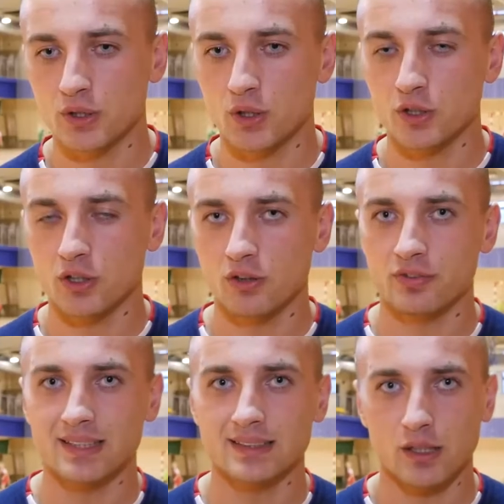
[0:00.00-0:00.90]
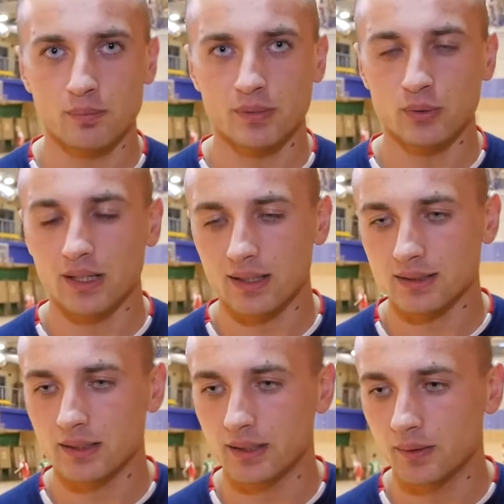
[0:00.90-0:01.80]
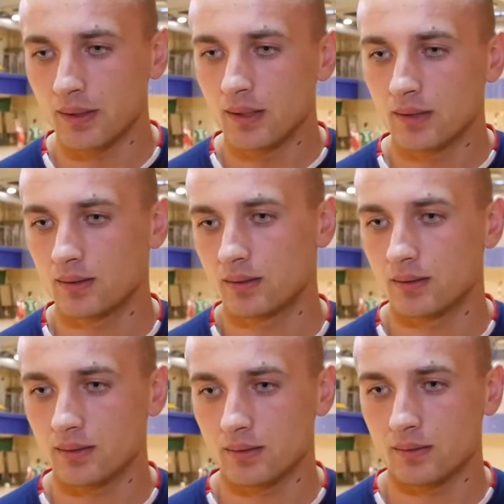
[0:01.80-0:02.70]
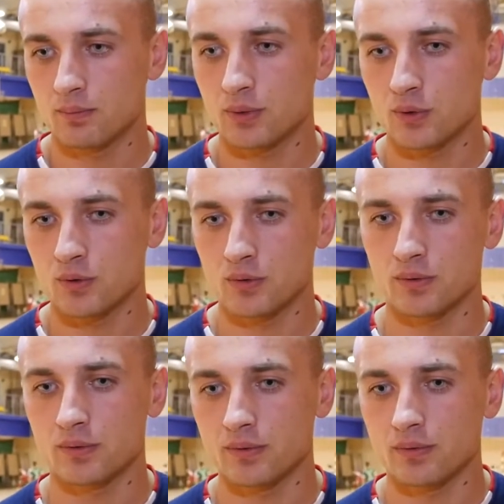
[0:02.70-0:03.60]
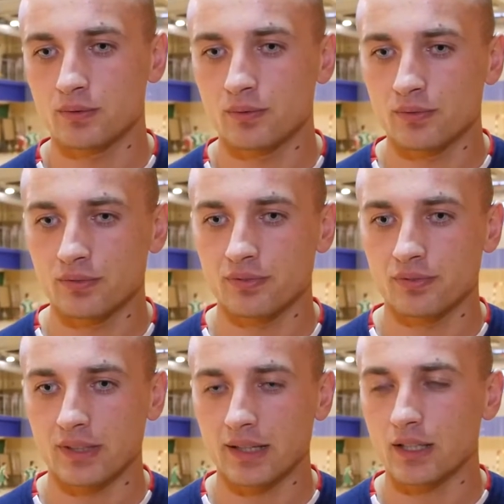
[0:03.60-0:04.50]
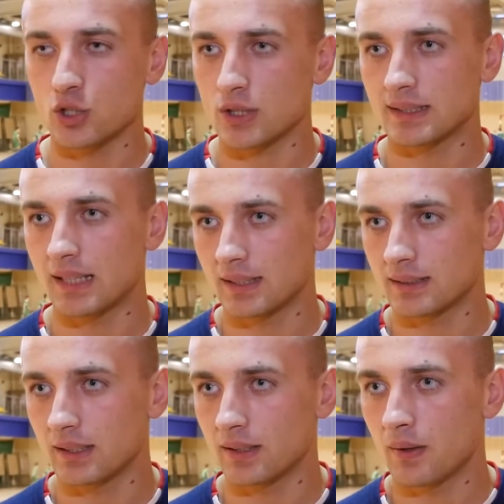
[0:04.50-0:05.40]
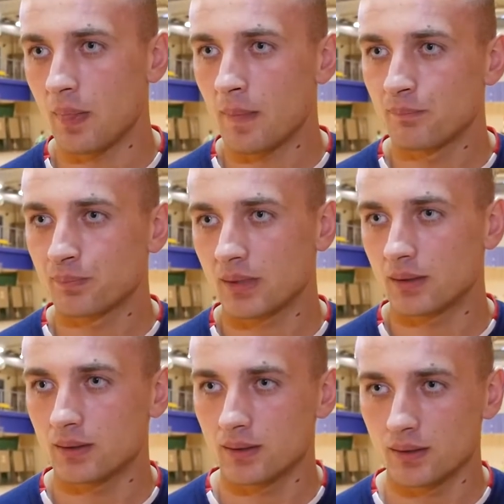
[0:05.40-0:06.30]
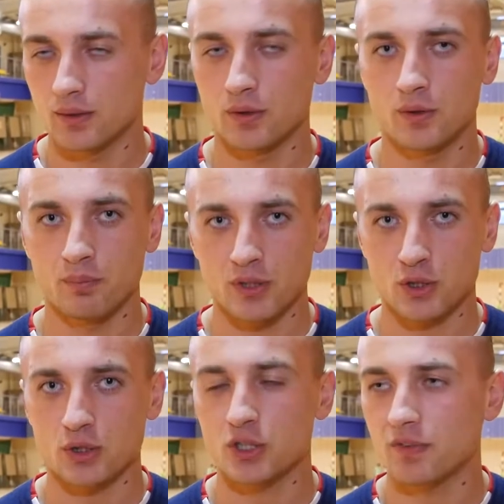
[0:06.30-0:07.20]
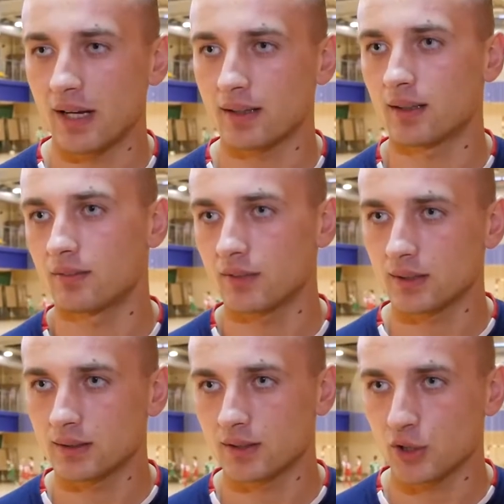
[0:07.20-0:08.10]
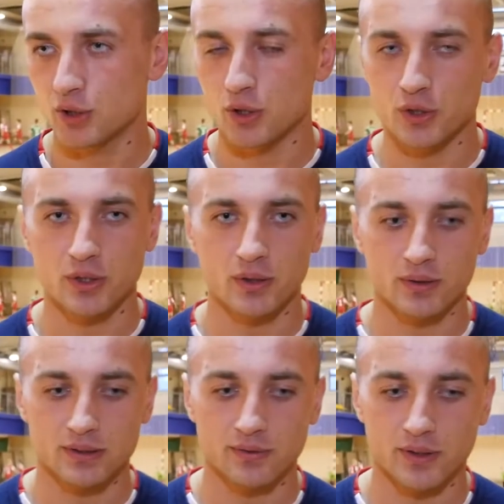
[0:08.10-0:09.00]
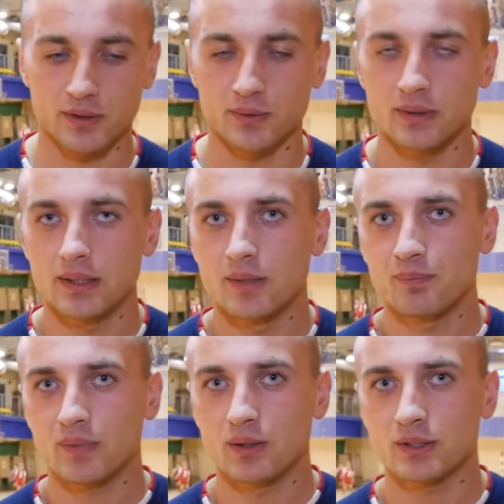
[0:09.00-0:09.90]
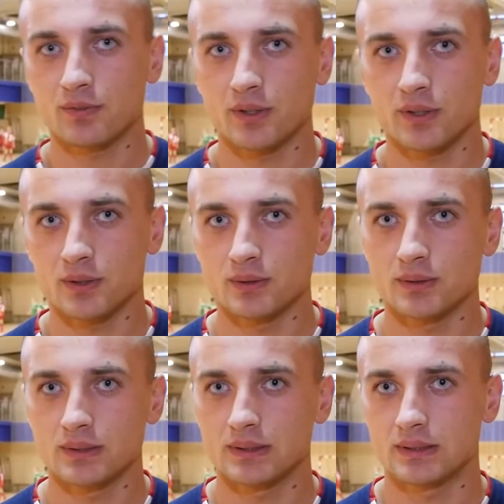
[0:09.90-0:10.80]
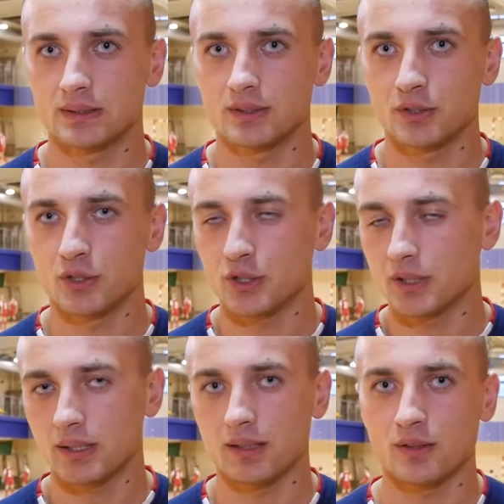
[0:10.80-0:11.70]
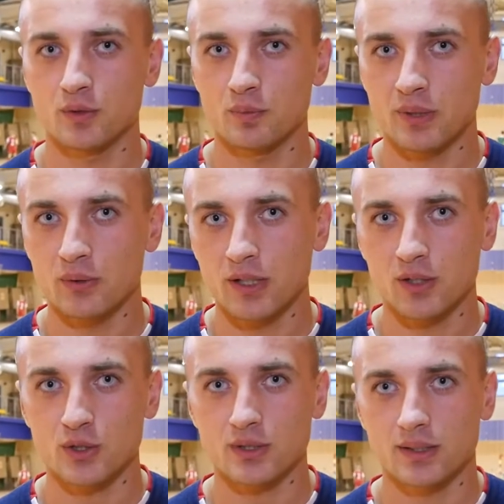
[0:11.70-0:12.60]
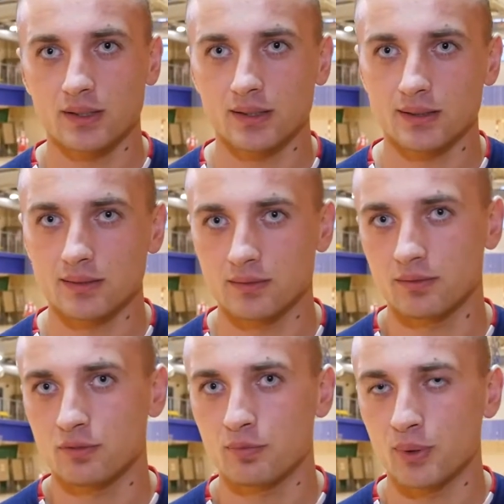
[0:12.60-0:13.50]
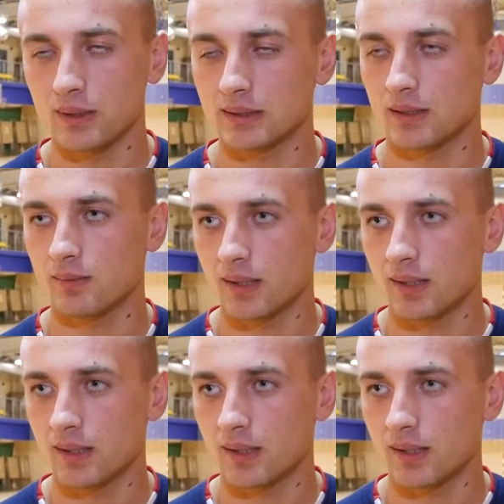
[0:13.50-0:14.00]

chodzi o freestyle piłkarski, e, był w jednej 16 Mistrzostw Świata, więc jeśli chodzi o swoją, o swoją dziedzinę, tą piłki nożnej jest w Polsce chyba